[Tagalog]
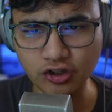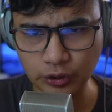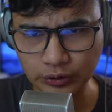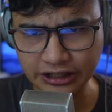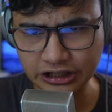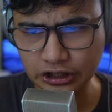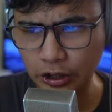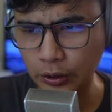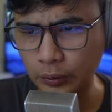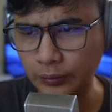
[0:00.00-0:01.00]
So let's
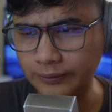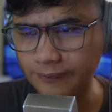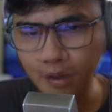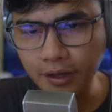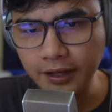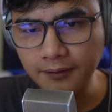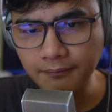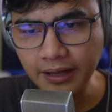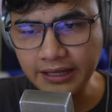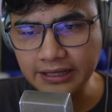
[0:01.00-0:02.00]
go. Okay.
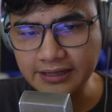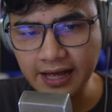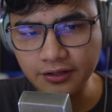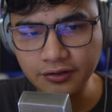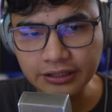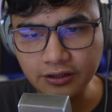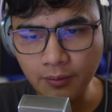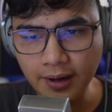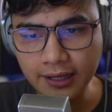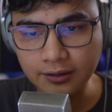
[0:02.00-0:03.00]
Makikita nyo
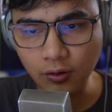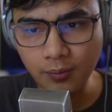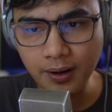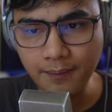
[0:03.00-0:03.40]
dito mga tropa.